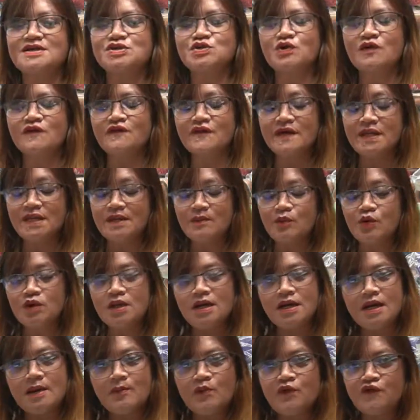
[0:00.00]
So, available
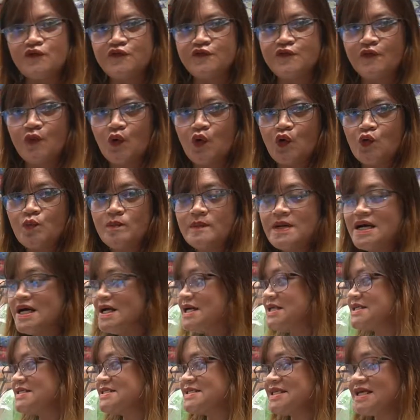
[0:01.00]
ang among phone,
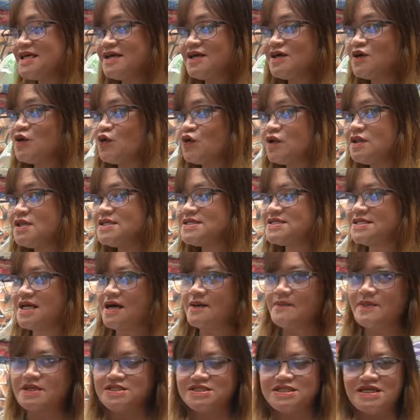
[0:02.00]
single
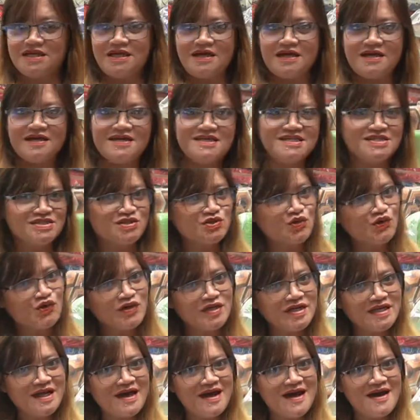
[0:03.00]
sama sa
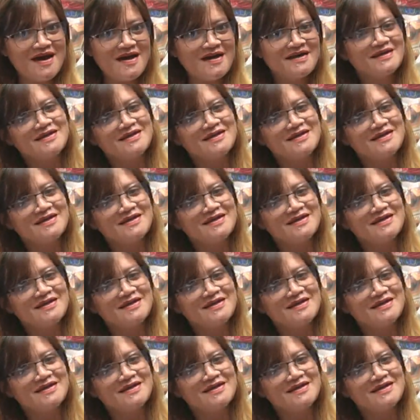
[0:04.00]
nag-istorya.